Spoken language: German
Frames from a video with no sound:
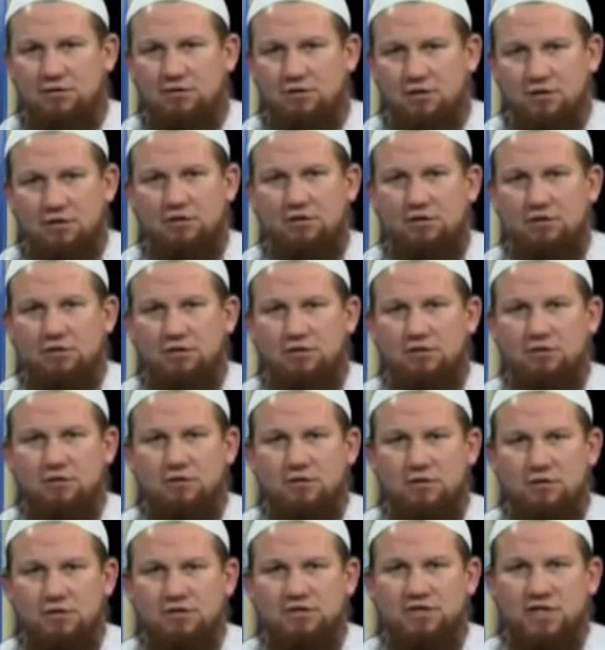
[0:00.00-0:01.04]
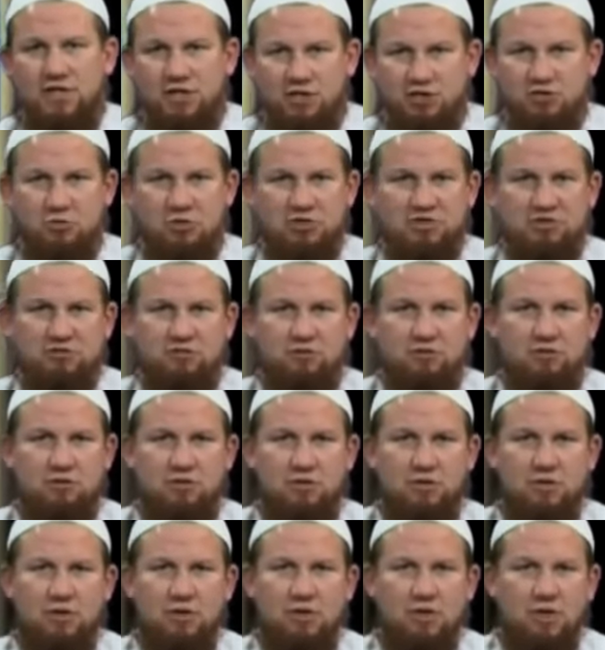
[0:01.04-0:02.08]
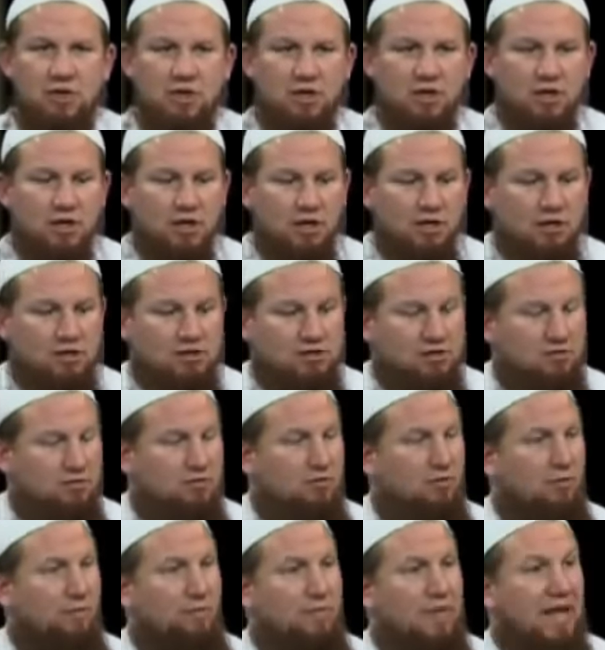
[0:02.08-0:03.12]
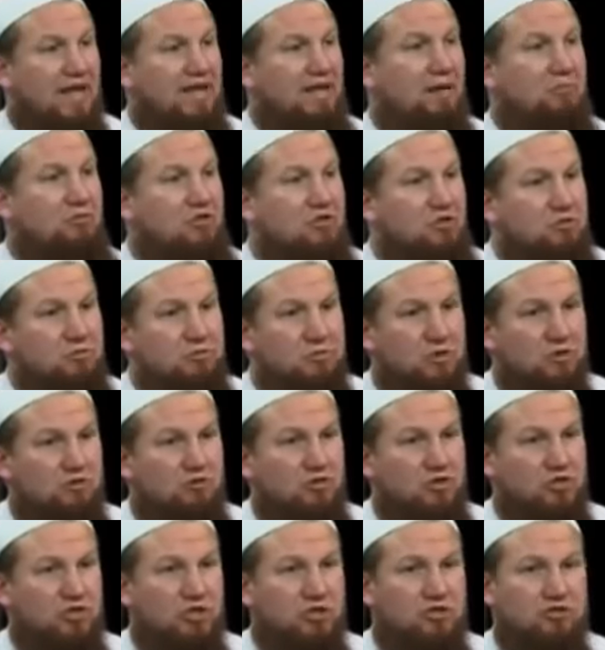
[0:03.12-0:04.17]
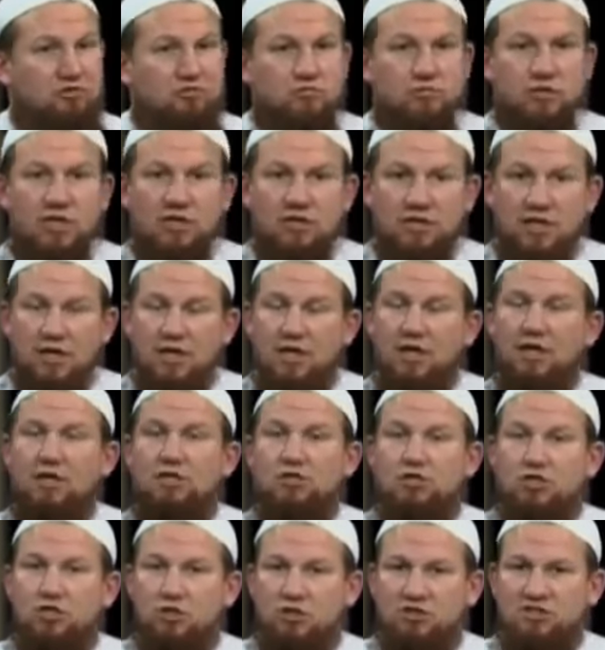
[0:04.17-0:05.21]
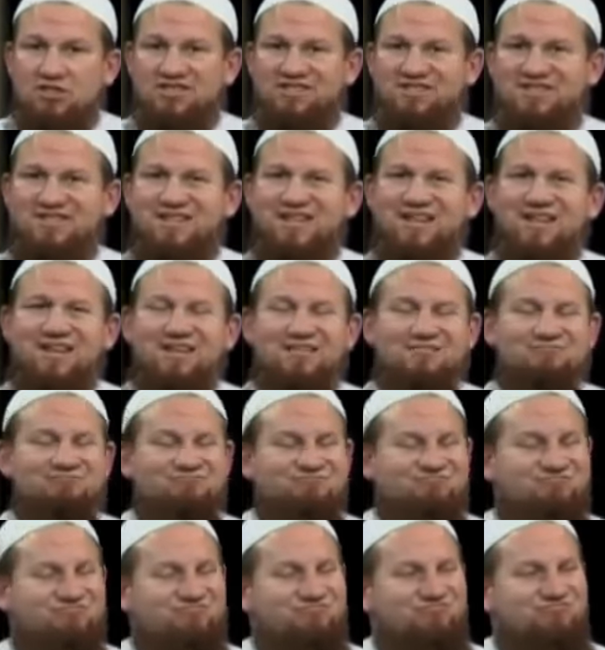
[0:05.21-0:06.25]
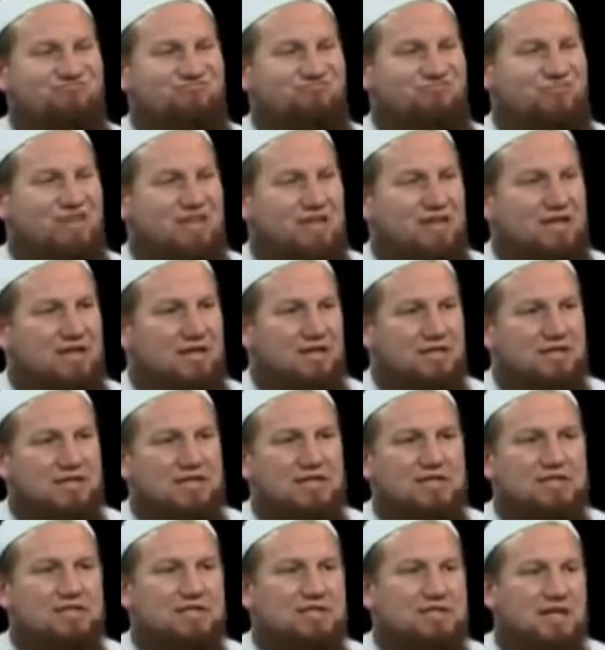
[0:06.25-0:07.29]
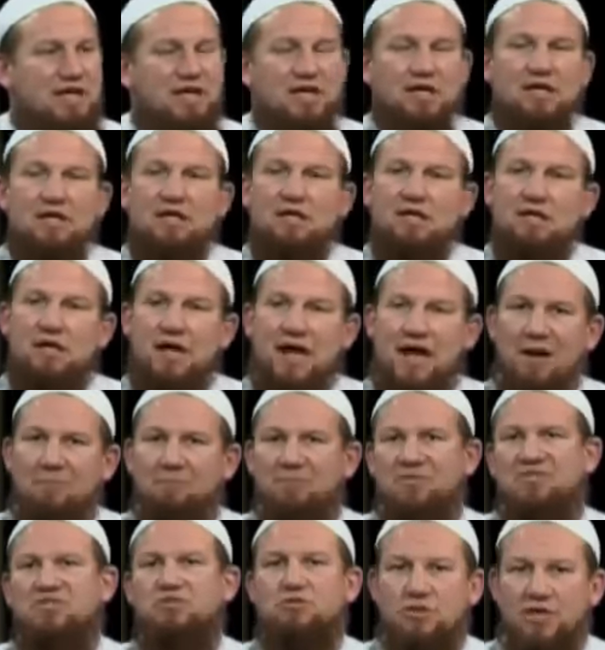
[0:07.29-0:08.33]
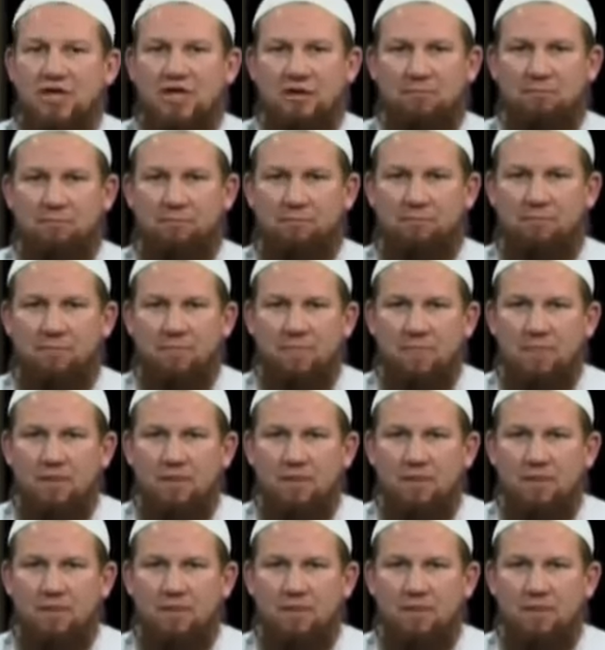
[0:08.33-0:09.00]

Ja? Sage ich mal so. So, und dann habe ich mich natürlich dazu dann entschlossen, diese Sache abzugeben.